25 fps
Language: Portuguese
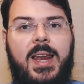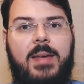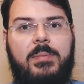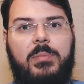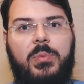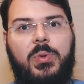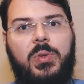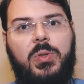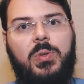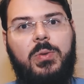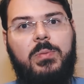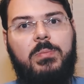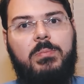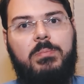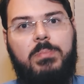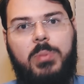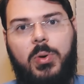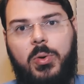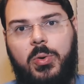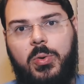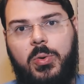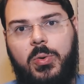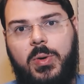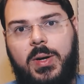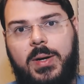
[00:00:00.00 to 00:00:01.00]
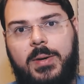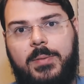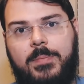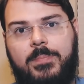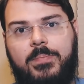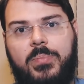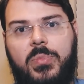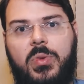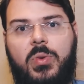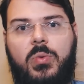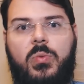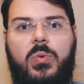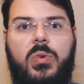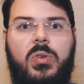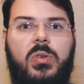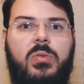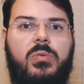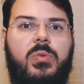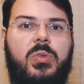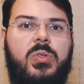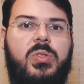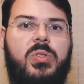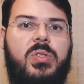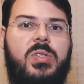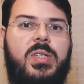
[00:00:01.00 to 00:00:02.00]
é muito boa quando
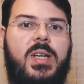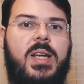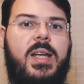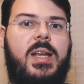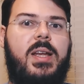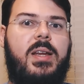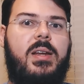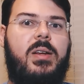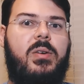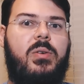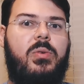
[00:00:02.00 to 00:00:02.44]
você